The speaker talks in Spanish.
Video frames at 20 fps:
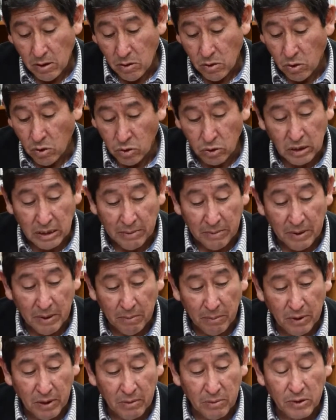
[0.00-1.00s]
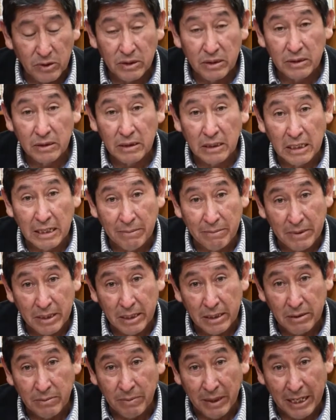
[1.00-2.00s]
o también podemos
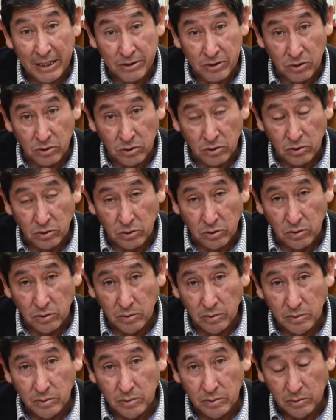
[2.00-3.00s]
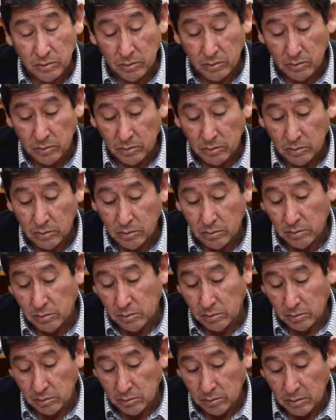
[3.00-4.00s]
llamar barrios, ¿no?
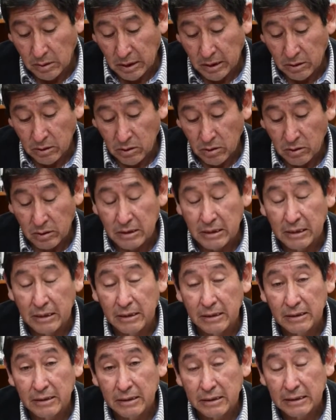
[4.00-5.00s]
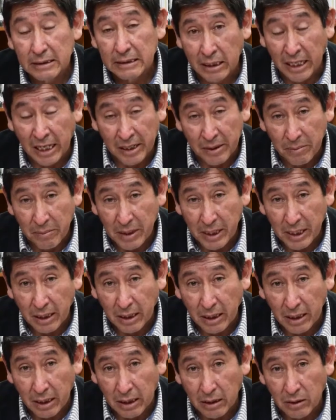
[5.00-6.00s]
Entonces,
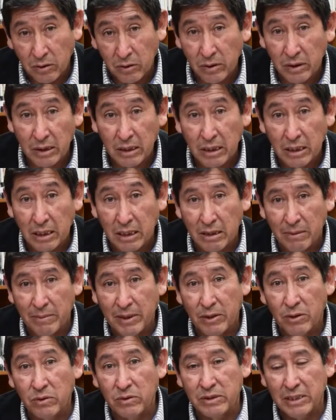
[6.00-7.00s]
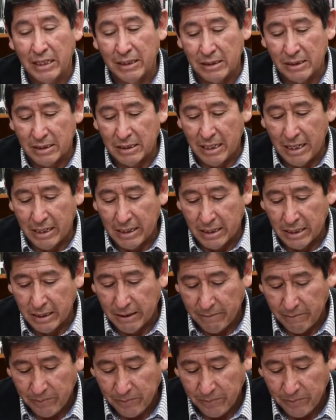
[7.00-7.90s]
Carminca, hoy día llamado Santana,